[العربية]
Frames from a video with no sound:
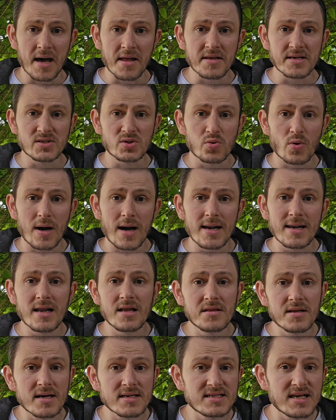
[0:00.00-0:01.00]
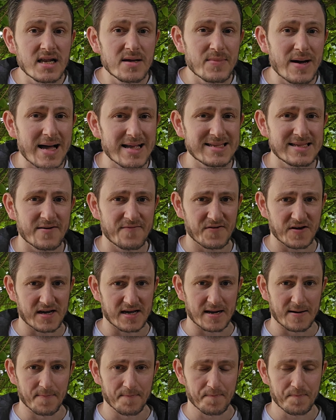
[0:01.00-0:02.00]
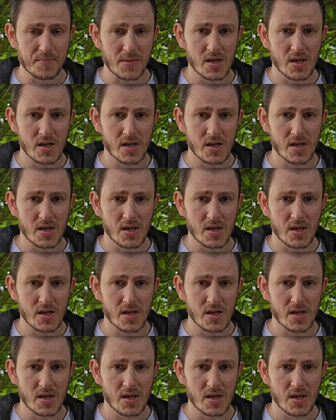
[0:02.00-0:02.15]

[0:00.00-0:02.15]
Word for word: هذا السؤال للناس اللي ما عندها فكرة